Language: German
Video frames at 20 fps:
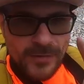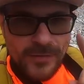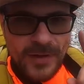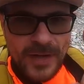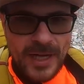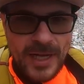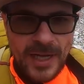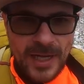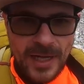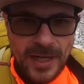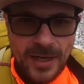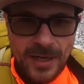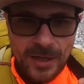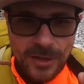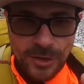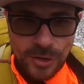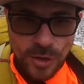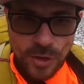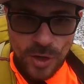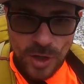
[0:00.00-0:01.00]
weil
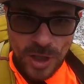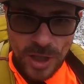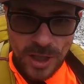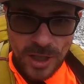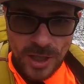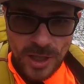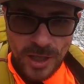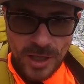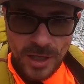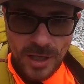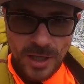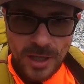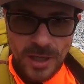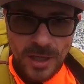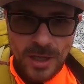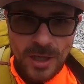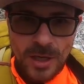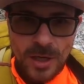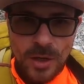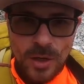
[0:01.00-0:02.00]
da
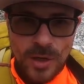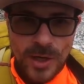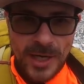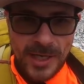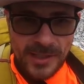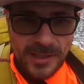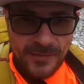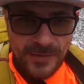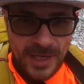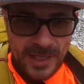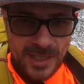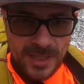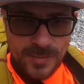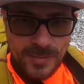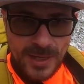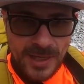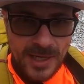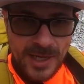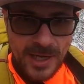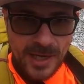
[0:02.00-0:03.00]
hat euch der
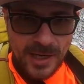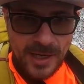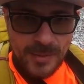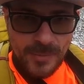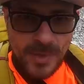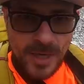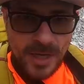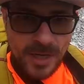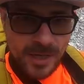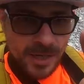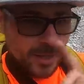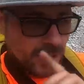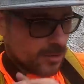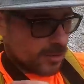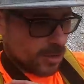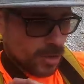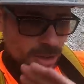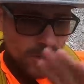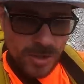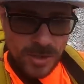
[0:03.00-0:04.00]
Watzmann hergeben.
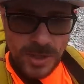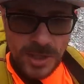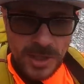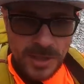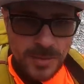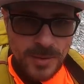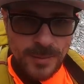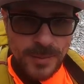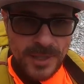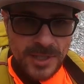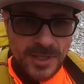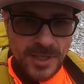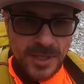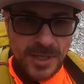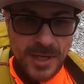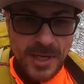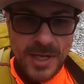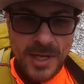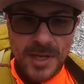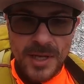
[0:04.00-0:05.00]
Da kann nichts mehr
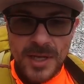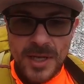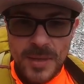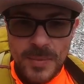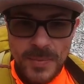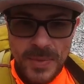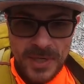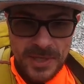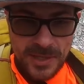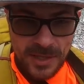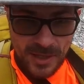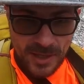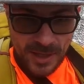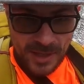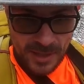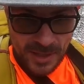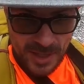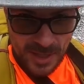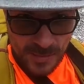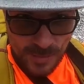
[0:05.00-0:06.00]
passieren. Bis ihr
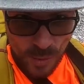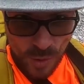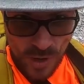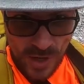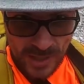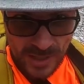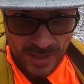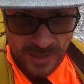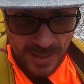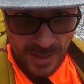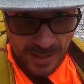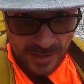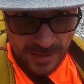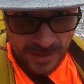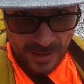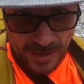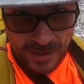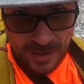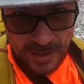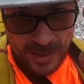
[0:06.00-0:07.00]
an diesem Ort seid,
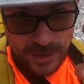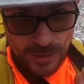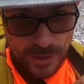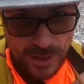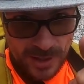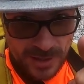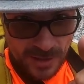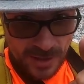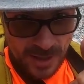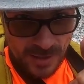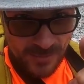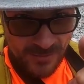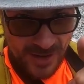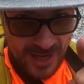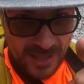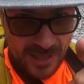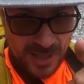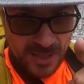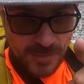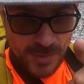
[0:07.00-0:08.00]
gehört ihr dem
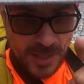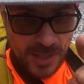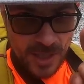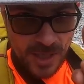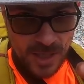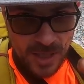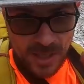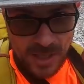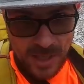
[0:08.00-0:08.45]
Watzmann.